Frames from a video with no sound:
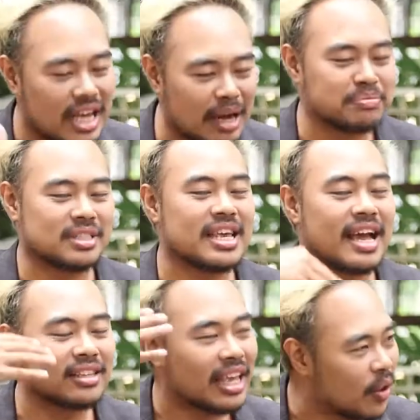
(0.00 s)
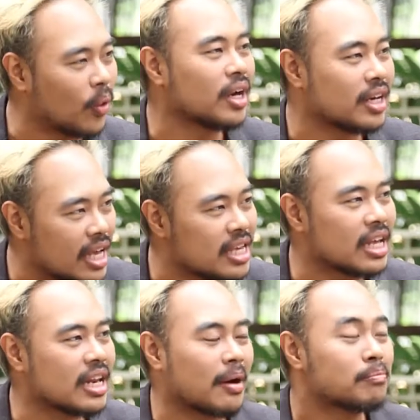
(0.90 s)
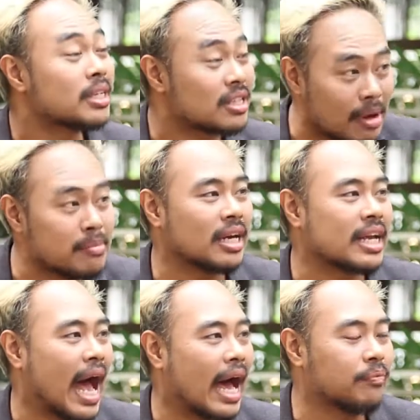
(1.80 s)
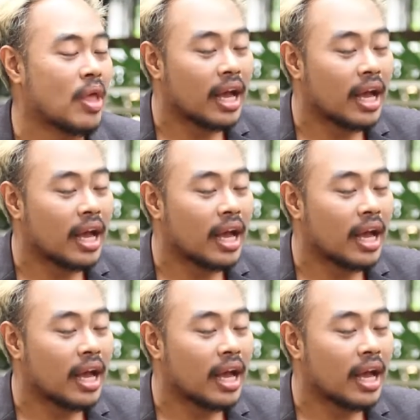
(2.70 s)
กับเสียงที่คนอื่นได้ยินเนี่ยมันจะไม่เหมือนกัน